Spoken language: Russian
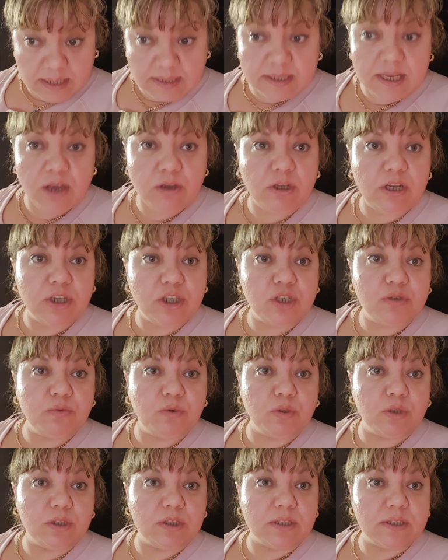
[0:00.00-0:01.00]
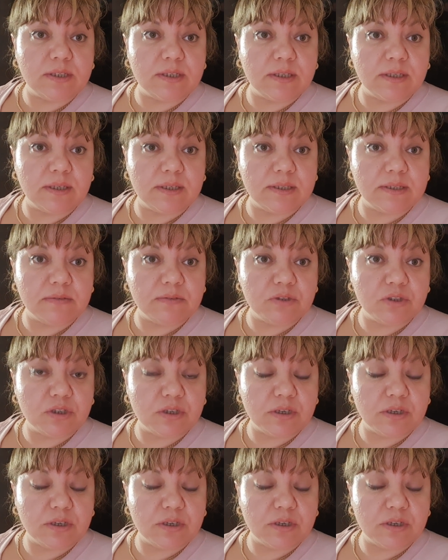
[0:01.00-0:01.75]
знаю, для чего он это делает, девочки.